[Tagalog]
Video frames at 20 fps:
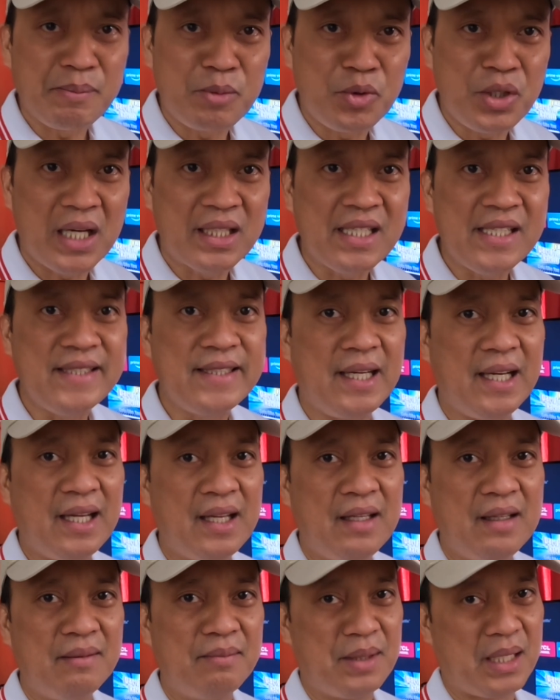po natin
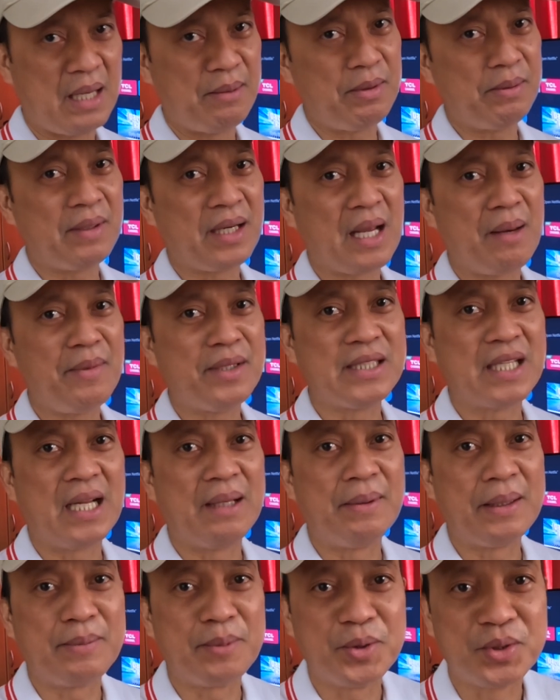sila. Maraming maraming
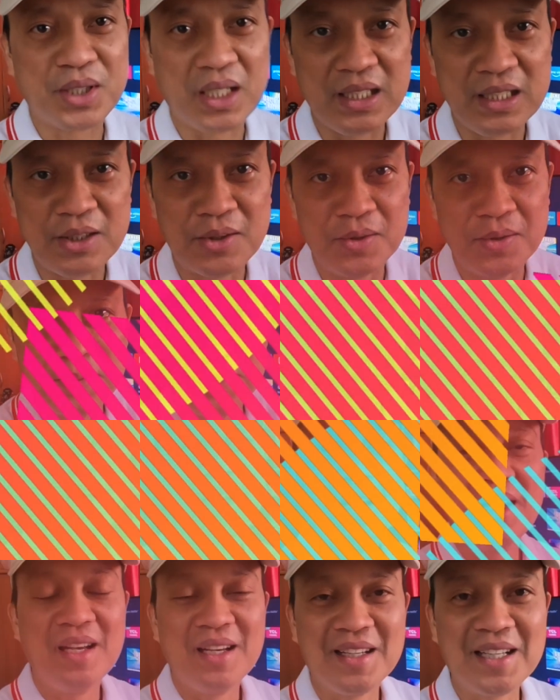salamat po sa inyo.
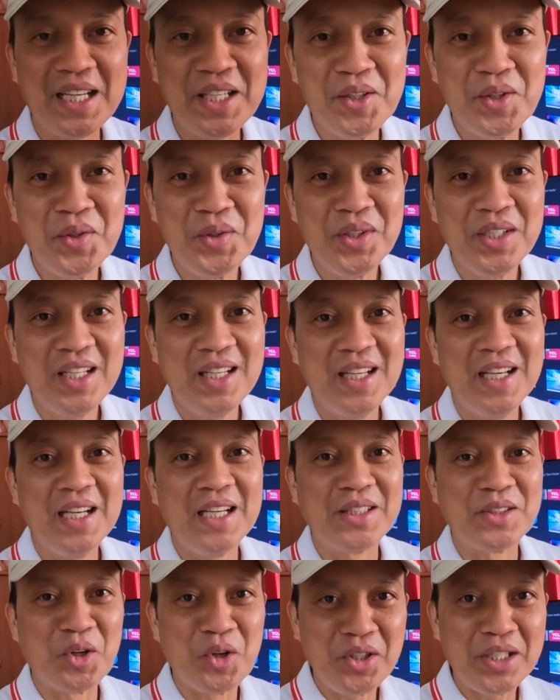Ngayon,
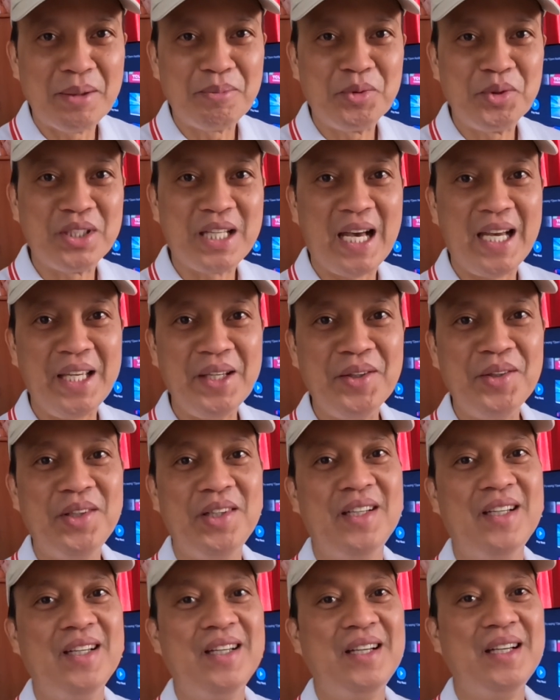tuloy na po tayo.
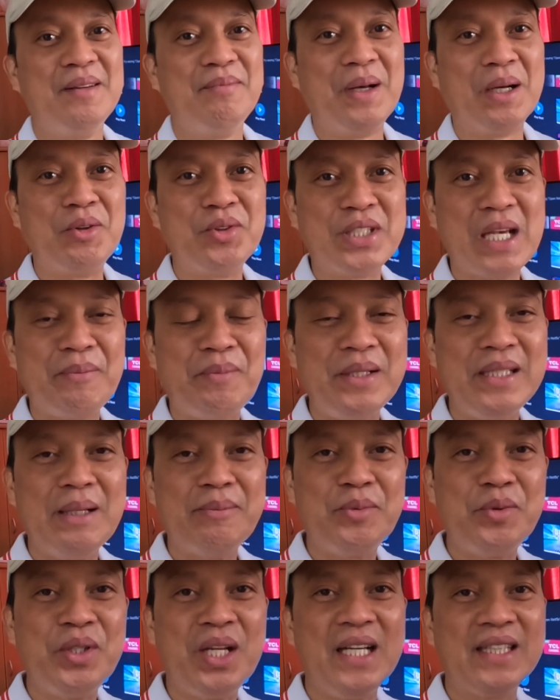Pag-usapan na
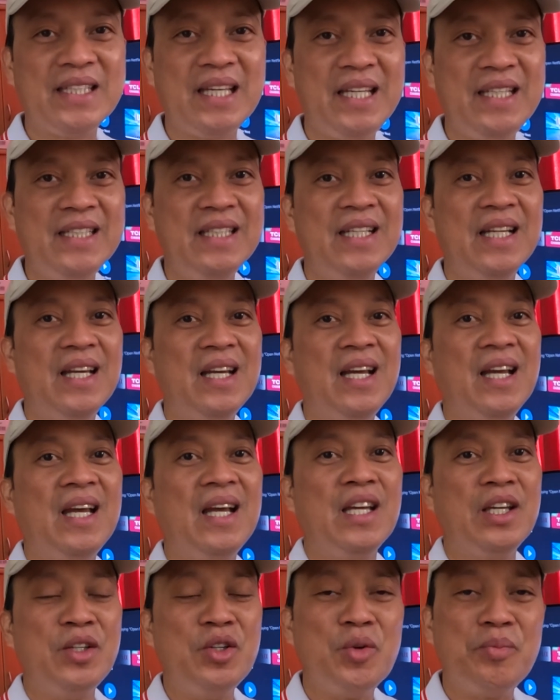po natin
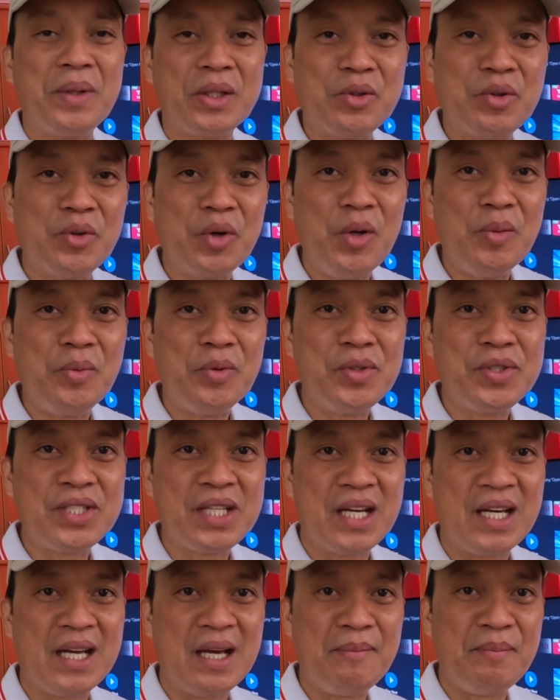yung patungkol po
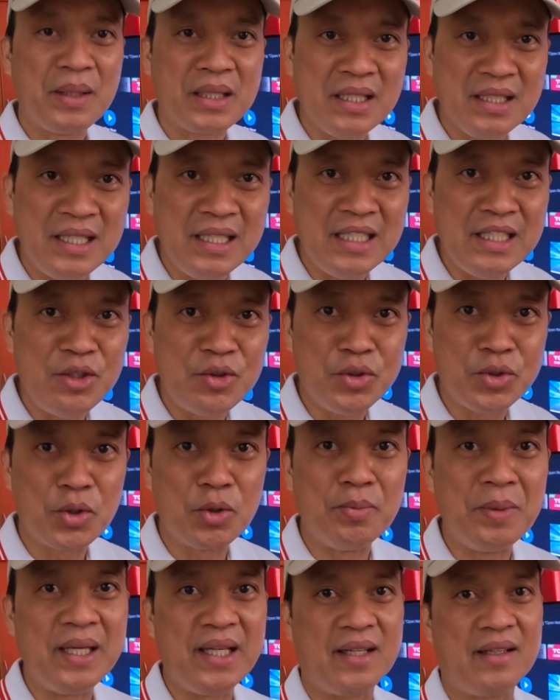sa pagiging
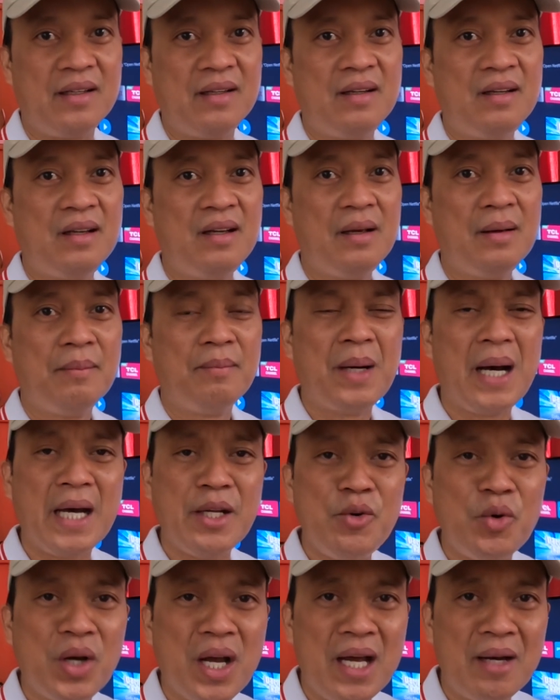YouTuber.
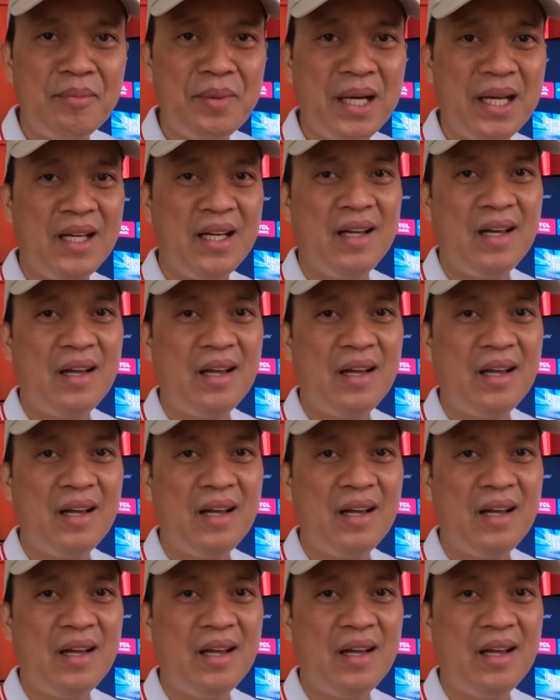Paano nga ba?